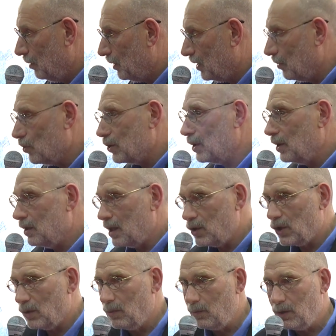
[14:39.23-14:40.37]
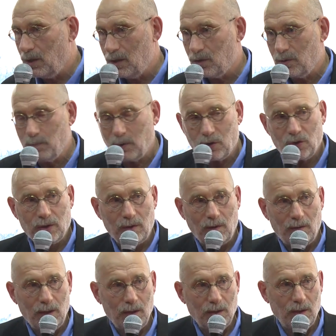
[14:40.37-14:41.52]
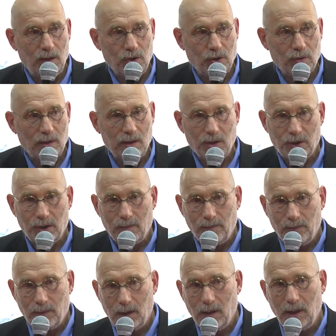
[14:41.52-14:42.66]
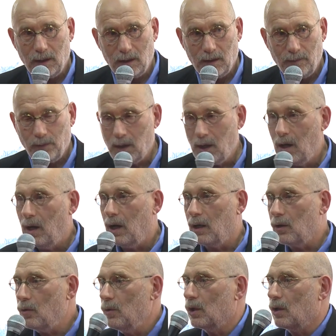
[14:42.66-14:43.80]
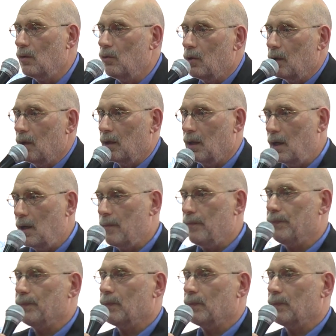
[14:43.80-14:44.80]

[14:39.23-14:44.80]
Потому что иначе мы бы не просуществовали тысячу с лишним лет. А кроме того, я